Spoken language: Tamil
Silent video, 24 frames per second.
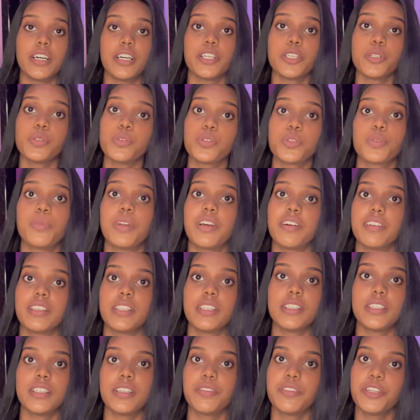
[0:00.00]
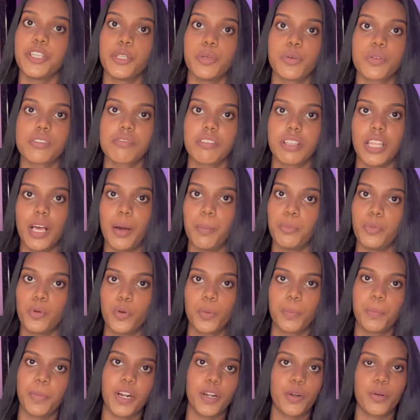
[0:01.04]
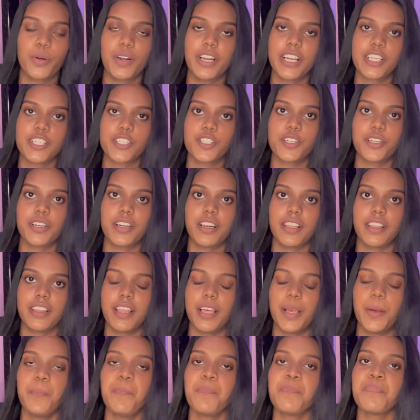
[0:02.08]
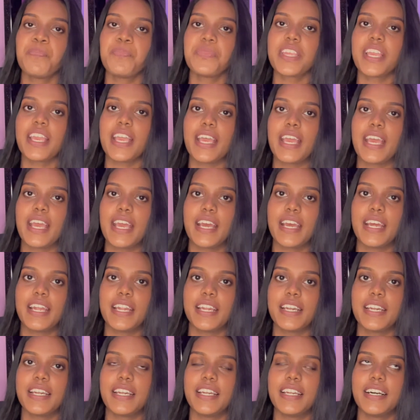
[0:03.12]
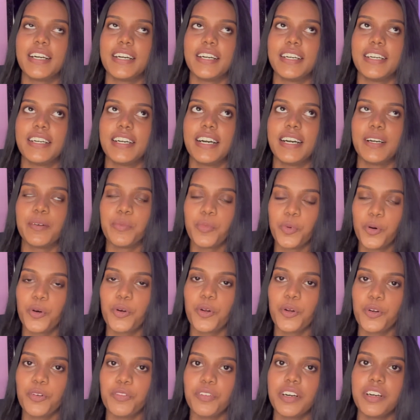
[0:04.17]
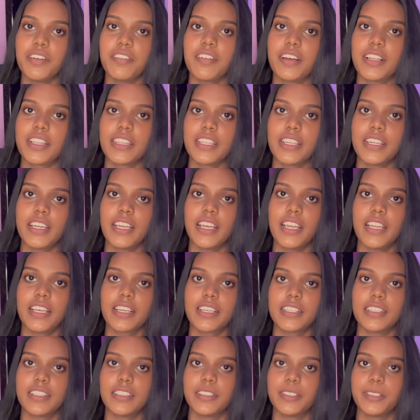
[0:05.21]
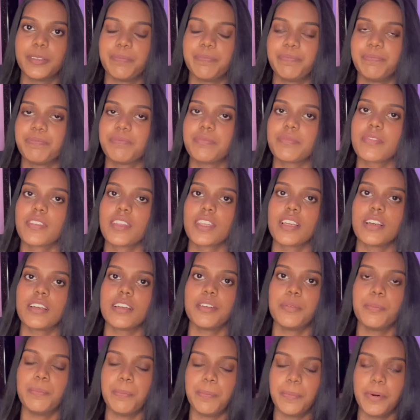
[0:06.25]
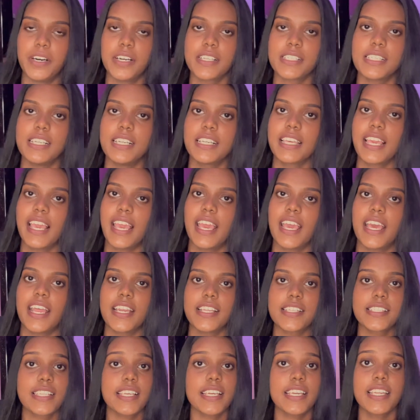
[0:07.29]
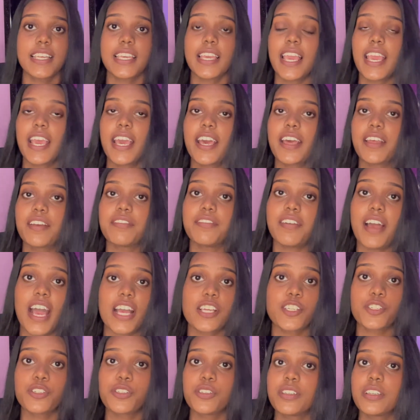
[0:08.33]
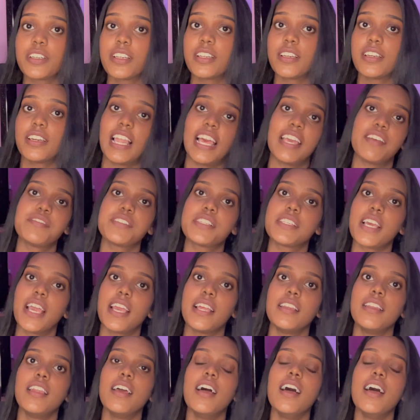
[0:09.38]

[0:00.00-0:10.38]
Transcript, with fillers: யூடியூப்பில் uh, வந்து வீடியோ வீடியோஸ் வந்து அப்லோட் பண்ணணும்னு நினச்சிட்டு இருந்தேன் அண்ட் ஓவர் uh, வந்துட்டு எனக்கு பர்சனல் கேர் அண்ட் ஸ்கின் கேர் ஃபேஷன் அண்ட் லைஃப் ஸ்டைல்